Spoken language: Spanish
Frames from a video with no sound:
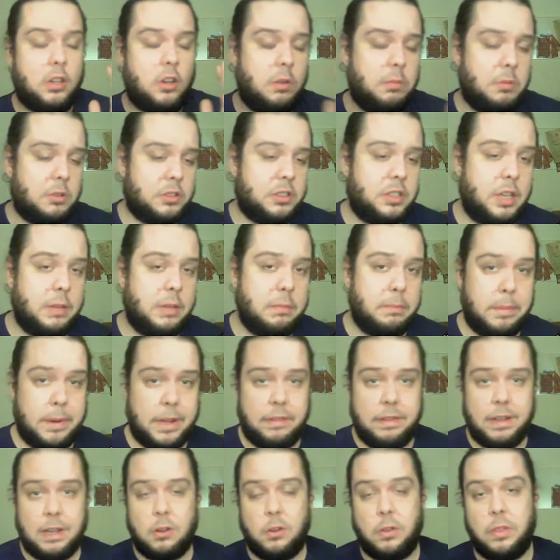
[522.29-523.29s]
Como siempre,
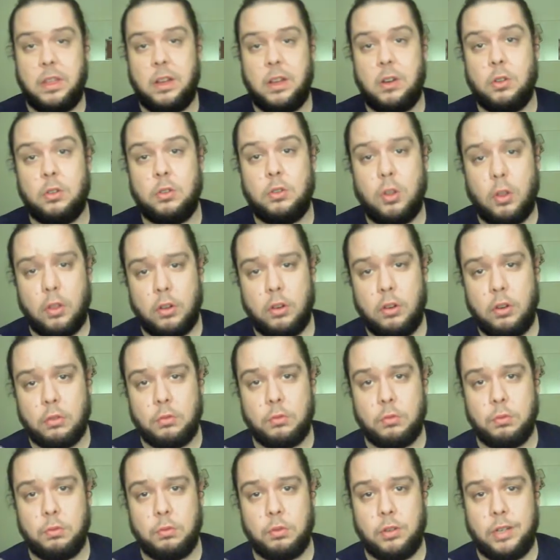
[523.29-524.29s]
abajo dejo todos los
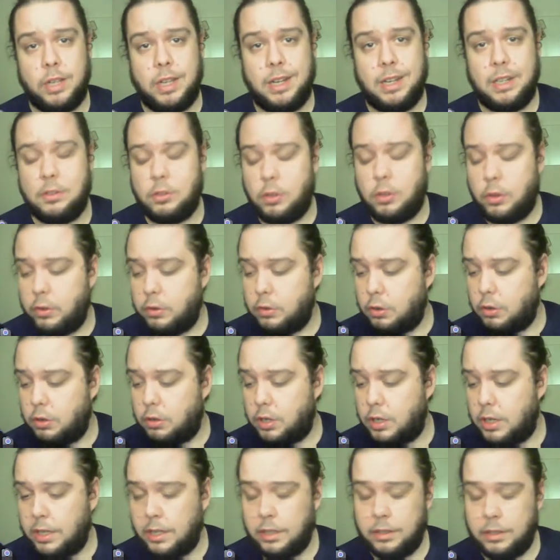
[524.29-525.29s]
tutoriales, todos
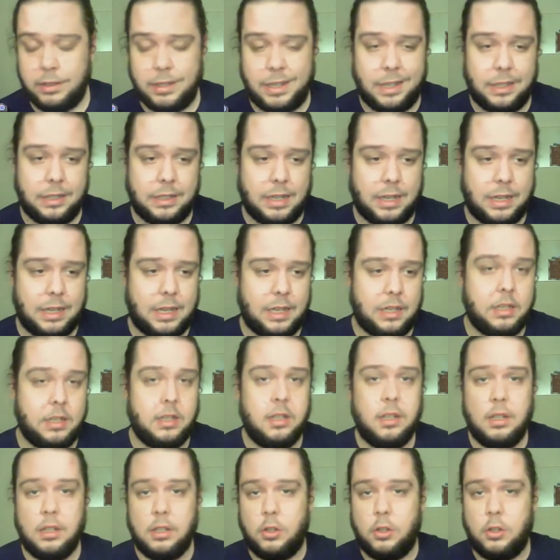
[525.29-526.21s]
los links del canal,